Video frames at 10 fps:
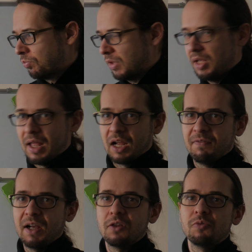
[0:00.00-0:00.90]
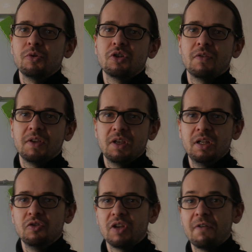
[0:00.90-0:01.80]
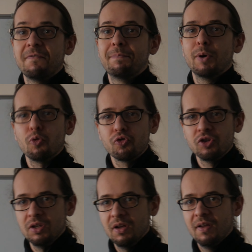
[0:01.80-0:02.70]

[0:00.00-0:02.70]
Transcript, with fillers: I tak, warto, żebyście wiedzieli, że w próżni